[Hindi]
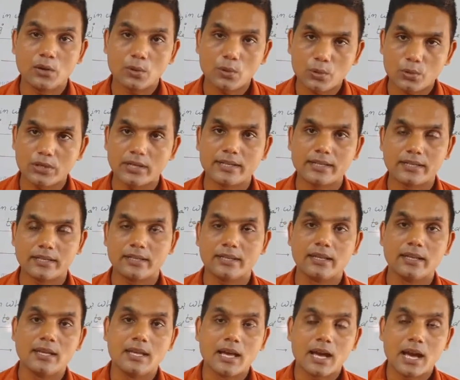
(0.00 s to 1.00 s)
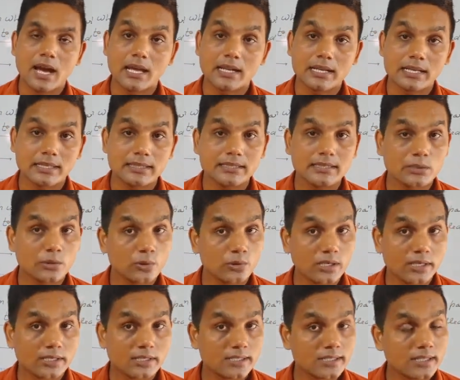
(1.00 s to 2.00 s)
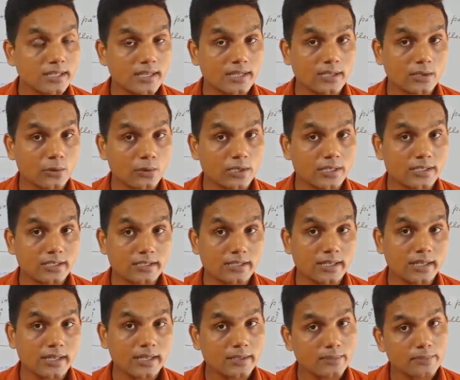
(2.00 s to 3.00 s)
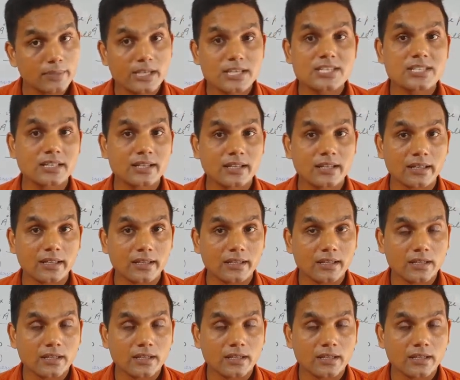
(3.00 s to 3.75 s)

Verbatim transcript: कोलाइडल है हालांकि कोलाइडल का कोलाइडल क्या है एक मिक्सचर है